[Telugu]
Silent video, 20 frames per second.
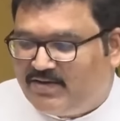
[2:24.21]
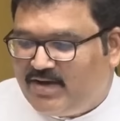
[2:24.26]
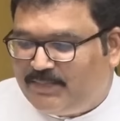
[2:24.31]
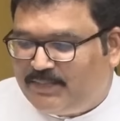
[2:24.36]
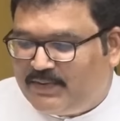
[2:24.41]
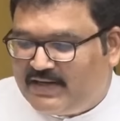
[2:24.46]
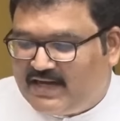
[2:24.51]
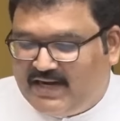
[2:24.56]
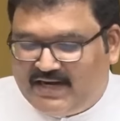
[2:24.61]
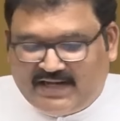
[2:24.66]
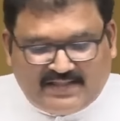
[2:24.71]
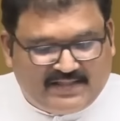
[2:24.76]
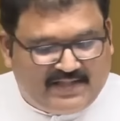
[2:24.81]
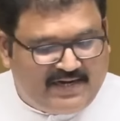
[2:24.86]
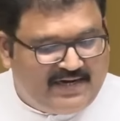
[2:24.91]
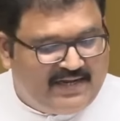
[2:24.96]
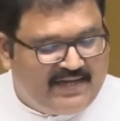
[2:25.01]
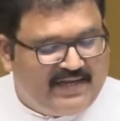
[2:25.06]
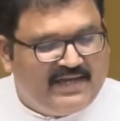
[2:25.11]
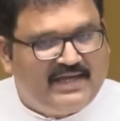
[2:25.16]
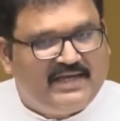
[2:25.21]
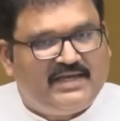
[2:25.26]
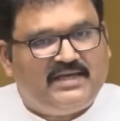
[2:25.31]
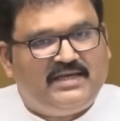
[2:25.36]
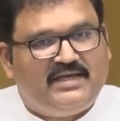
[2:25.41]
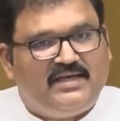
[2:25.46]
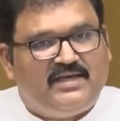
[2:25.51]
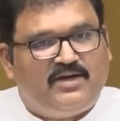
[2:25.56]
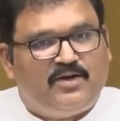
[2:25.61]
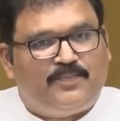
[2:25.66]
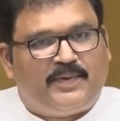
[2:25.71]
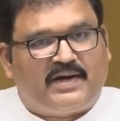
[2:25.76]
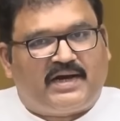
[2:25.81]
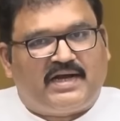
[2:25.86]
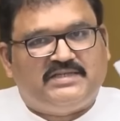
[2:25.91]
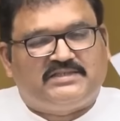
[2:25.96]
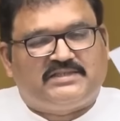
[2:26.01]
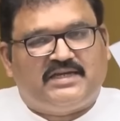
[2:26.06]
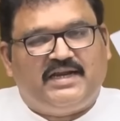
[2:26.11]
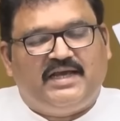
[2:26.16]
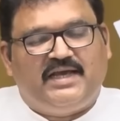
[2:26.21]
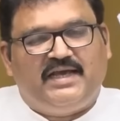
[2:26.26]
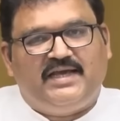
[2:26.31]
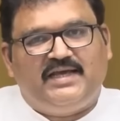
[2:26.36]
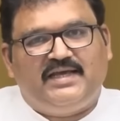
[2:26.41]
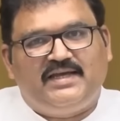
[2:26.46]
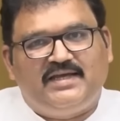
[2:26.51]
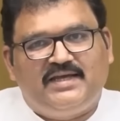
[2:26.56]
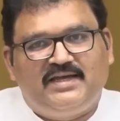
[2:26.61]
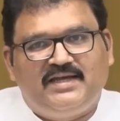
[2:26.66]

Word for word: భాగ్యం ఎప్పుడు కలిగిందండి ఈ ఇనుప కంచెని